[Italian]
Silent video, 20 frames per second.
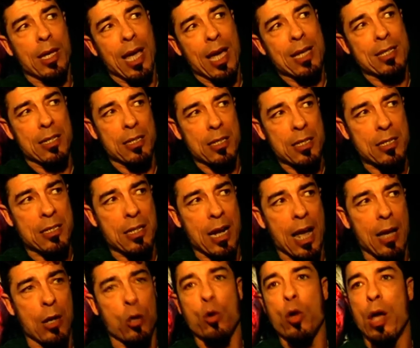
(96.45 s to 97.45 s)
che anzi
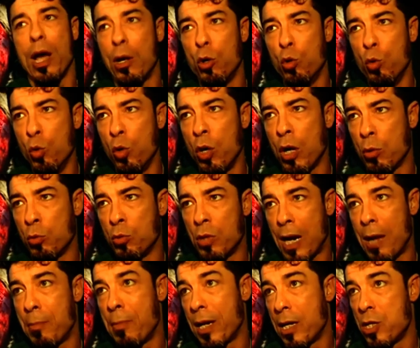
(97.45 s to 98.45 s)
distraggono e allungano un
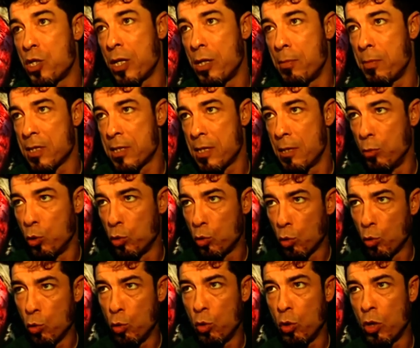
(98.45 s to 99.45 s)
dramma che già di per sé è
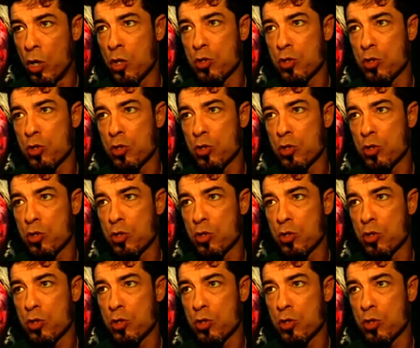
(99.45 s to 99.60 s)
molto lungo.